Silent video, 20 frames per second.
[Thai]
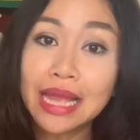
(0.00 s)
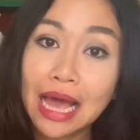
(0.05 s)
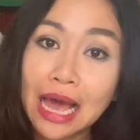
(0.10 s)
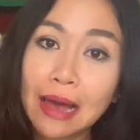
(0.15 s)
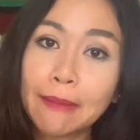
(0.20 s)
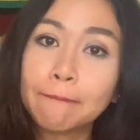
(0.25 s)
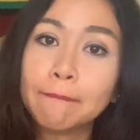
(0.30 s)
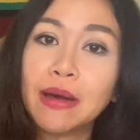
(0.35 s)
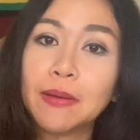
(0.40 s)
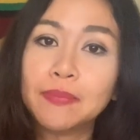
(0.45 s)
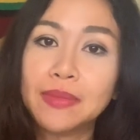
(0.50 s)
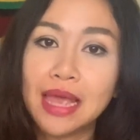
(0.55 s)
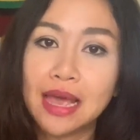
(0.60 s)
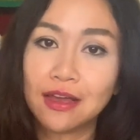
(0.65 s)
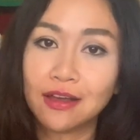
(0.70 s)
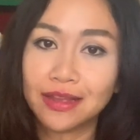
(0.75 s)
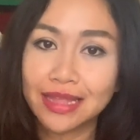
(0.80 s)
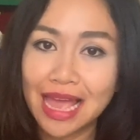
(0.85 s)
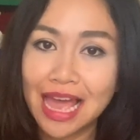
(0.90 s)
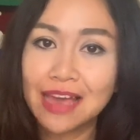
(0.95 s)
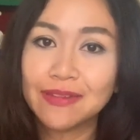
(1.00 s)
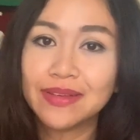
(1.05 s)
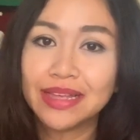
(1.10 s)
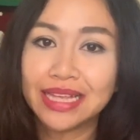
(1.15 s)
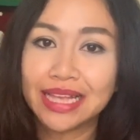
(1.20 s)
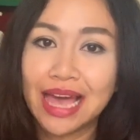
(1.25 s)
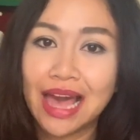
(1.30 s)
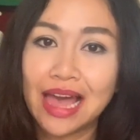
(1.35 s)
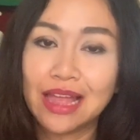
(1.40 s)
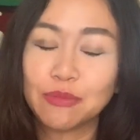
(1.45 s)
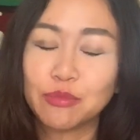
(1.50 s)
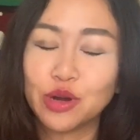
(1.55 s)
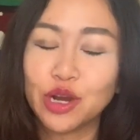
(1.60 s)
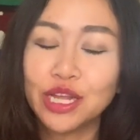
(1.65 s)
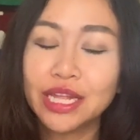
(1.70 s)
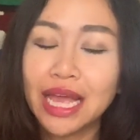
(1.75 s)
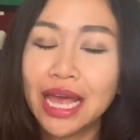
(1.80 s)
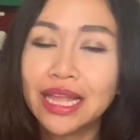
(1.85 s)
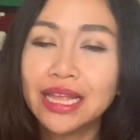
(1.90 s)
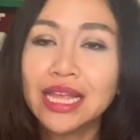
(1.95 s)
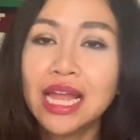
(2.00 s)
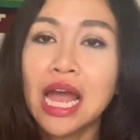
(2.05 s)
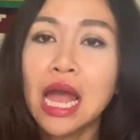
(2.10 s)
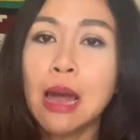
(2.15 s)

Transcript: ทำแบบนี้ก็ได้เหมือนกันเพราะนั้น